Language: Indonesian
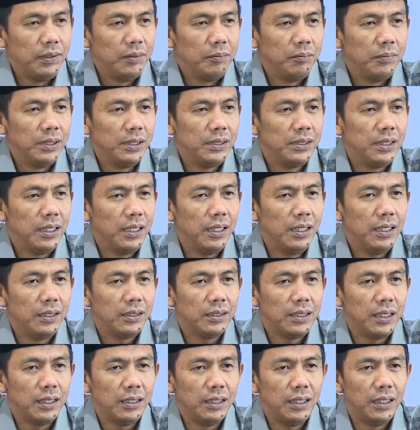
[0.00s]

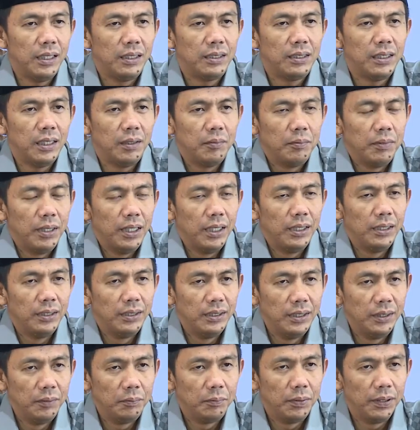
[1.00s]
menjalankan agama
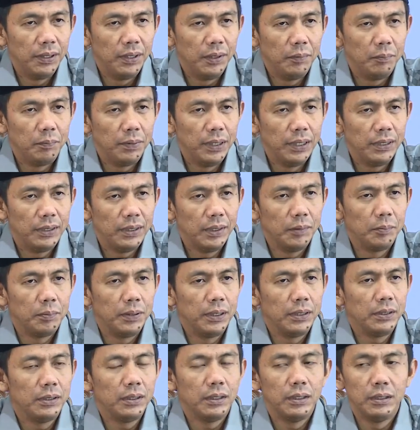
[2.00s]
ini beribadah
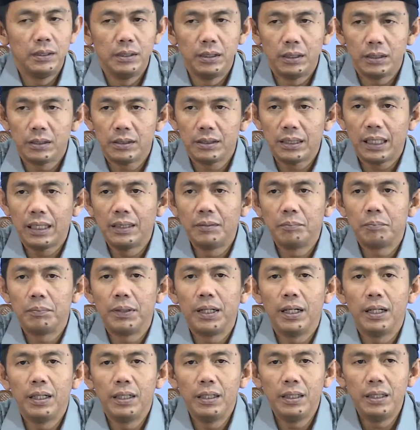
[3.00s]
pada Allah
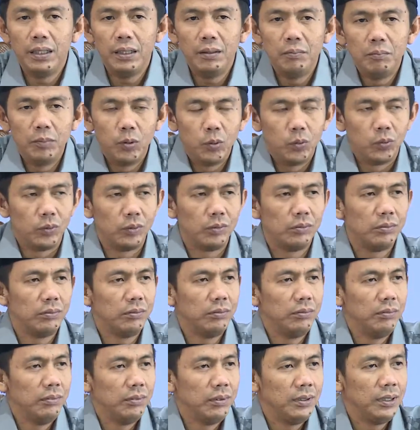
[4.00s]
tanpa ilmu
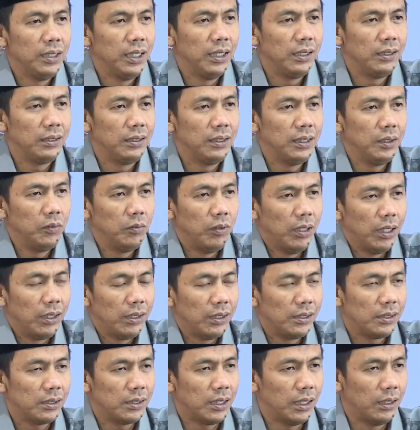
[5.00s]
yang
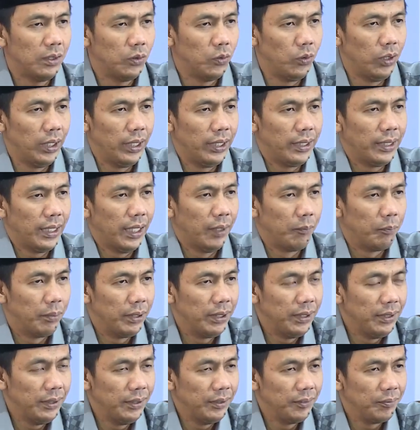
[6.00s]
diwariskan oleh
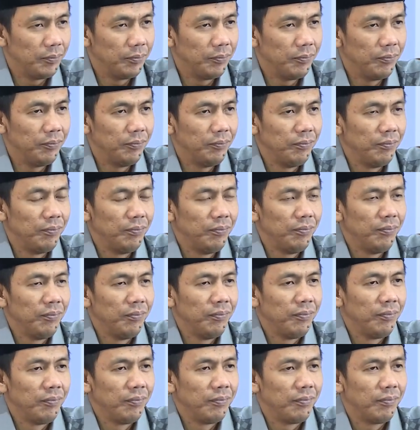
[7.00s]
Nabi
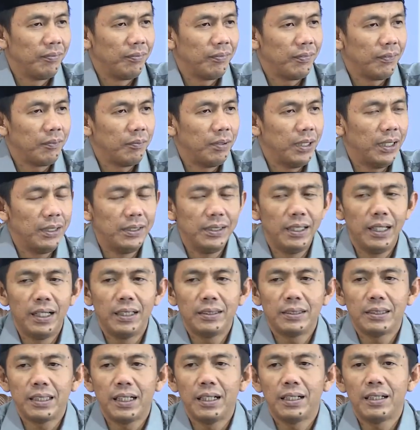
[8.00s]
Berarti
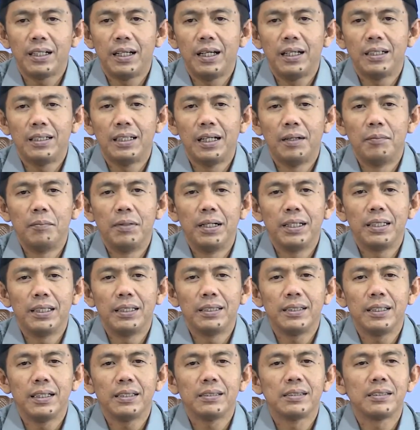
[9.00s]
acara agama
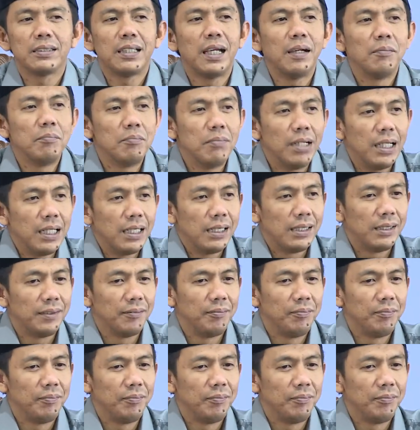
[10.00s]
kita sama